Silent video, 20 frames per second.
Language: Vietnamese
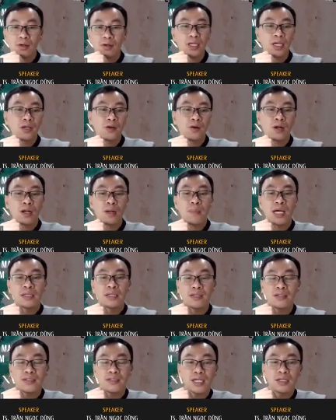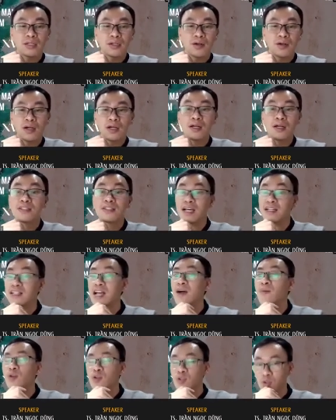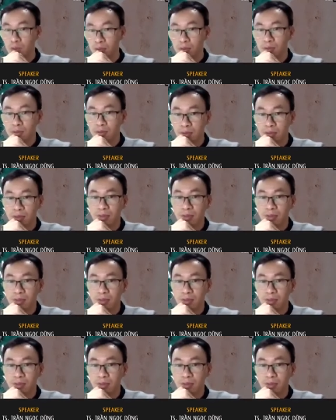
có thể nói là mang tính chất nó hơi xã giao một chút